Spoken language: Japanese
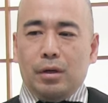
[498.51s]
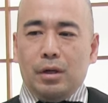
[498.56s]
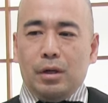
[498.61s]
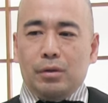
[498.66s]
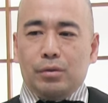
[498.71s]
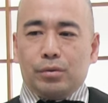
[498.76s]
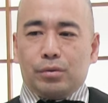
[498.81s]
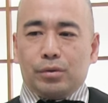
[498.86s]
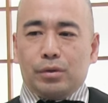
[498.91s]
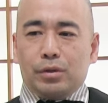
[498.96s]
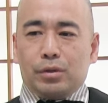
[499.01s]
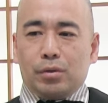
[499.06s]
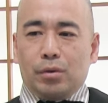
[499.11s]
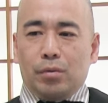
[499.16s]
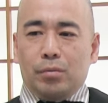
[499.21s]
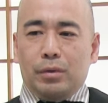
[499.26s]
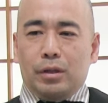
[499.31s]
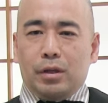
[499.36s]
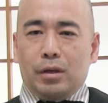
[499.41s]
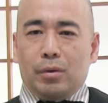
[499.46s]
普通に
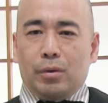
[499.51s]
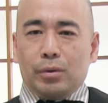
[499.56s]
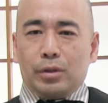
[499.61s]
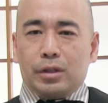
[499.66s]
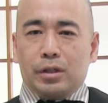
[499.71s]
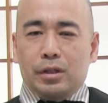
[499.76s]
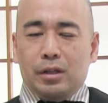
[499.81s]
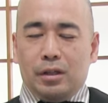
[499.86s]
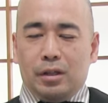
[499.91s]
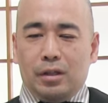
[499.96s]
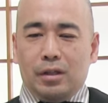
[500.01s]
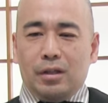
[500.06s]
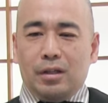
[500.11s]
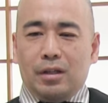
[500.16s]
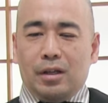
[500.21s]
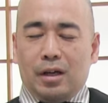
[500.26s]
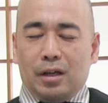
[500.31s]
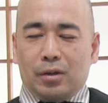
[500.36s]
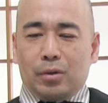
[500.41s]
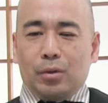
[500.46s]
そう見てほしい
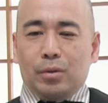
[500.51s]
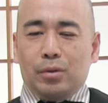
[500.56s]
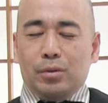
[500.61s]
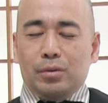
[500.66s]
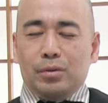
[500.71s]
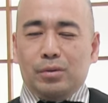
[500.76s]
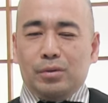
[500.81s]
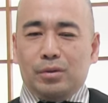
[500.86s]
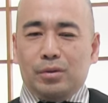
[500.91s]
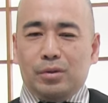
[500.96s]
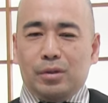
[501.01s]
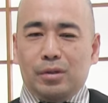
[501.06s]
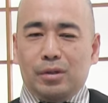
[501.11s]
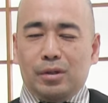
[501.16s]
なという